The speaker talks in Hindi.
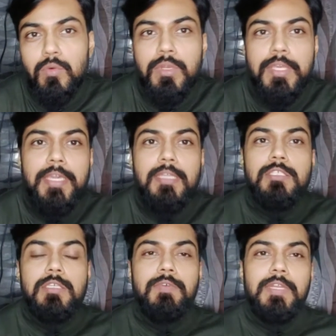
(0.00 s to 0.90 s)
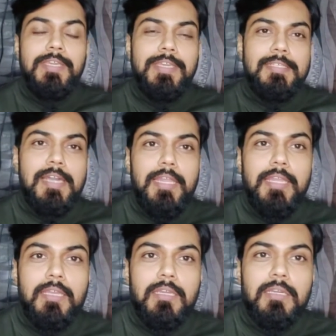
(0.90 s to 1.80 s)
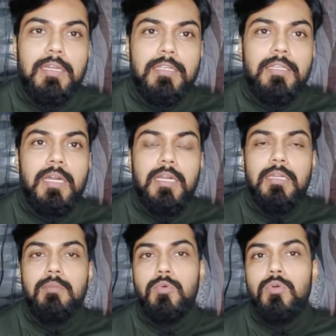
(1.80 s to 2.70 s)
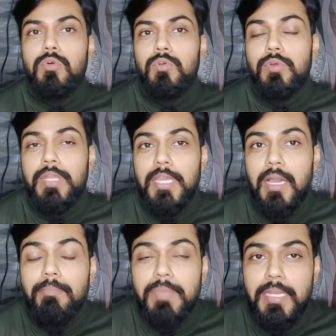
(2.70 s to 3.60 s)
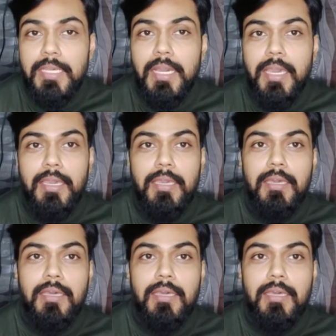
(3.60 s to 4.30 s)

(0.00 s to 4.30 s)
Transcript: उनके जीवन के सारे घटना क्रमों को उन्होंने यहाँ पे लिखा है